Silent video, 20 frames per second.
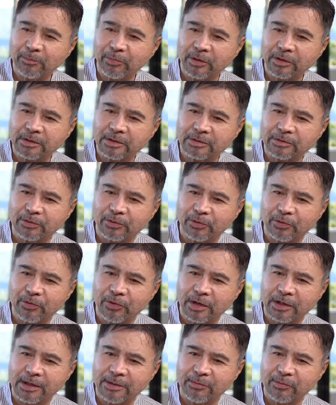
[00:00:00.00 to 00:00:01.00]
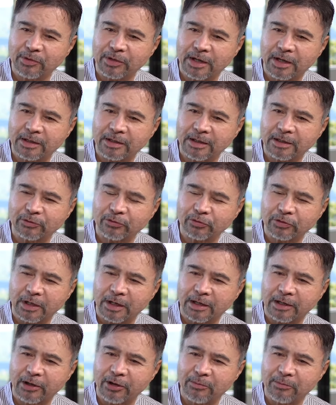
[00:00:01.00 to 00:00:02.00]
Ang point dito, kung alam mo na na ito
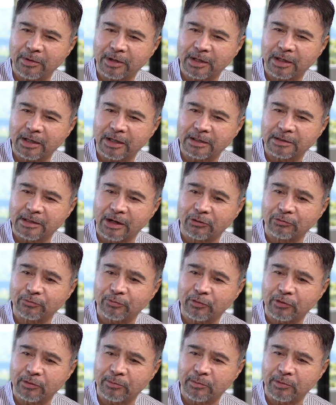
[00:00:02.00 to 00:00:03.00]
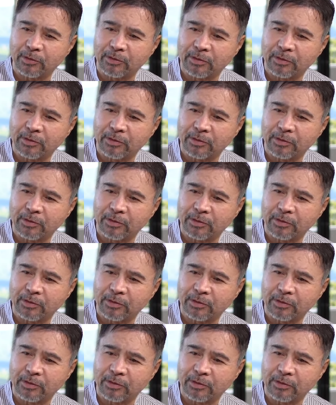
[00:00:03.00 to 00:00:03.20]
talaga yung magiging downfall mo